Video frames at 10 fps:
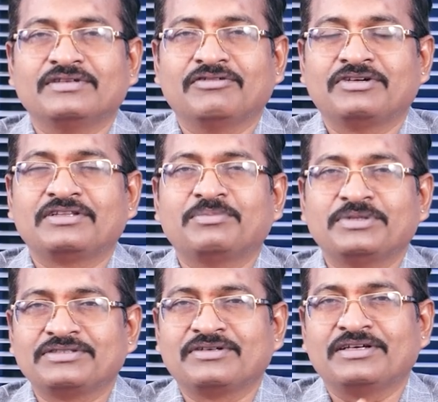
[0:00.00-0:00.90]
ఎవరు
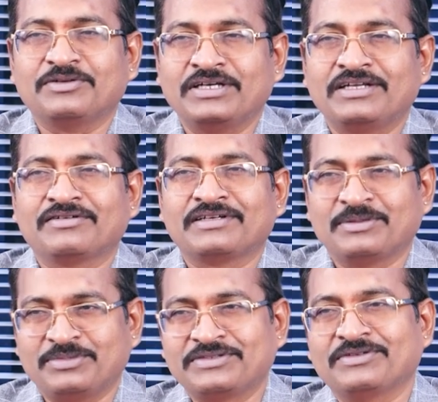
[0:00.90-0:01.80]
తప్పించుకోలేరు వంట ఒకటి
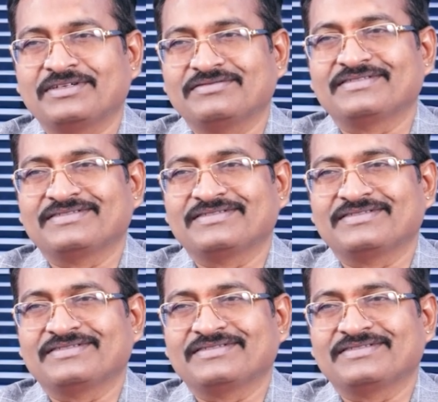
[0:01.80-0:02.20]
తప్పించుకోగలదు